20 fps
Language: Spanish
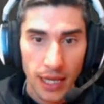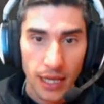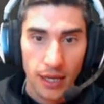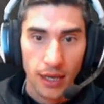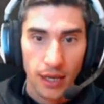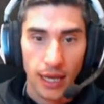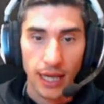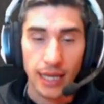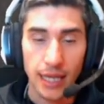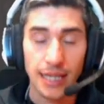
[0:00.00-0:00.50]

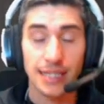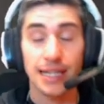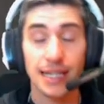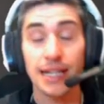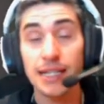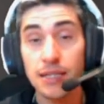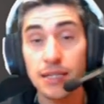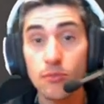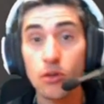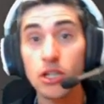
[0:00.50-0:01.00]
Eh, sale el
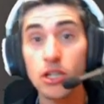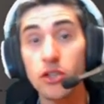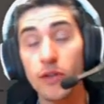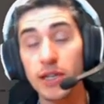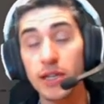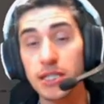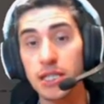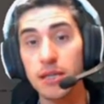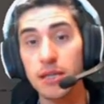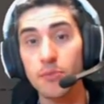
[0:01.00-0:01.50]
simbolito de
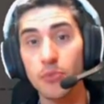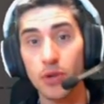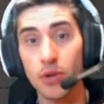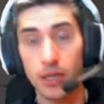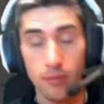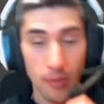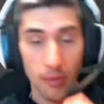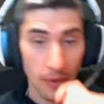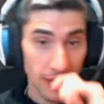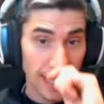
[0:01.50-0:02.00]
Steam porque
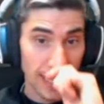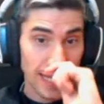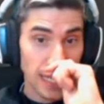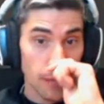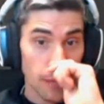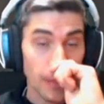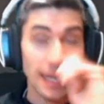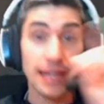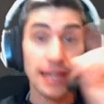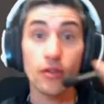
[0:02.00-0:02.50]
me parece que
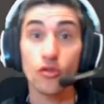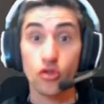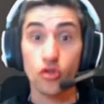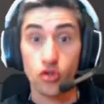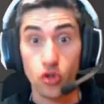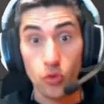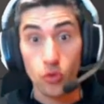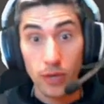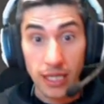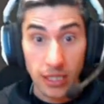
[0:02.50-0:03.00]
también hay
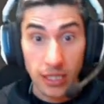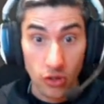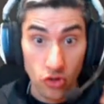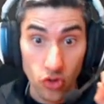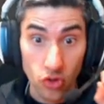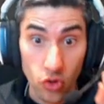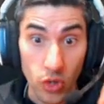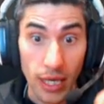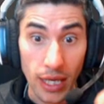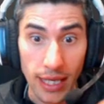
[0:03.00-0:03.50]
crossover si no
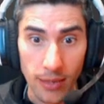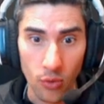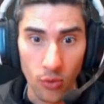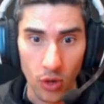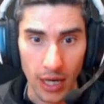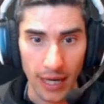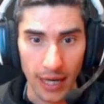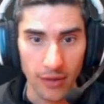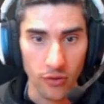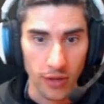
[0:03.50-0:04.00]
estoy
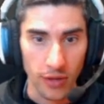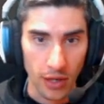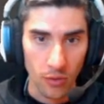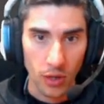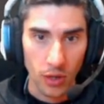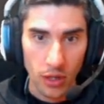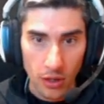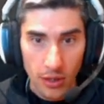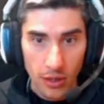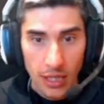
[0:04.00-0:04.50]
equivocado, ¿de
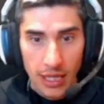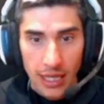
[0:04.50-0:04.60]
acuerdo?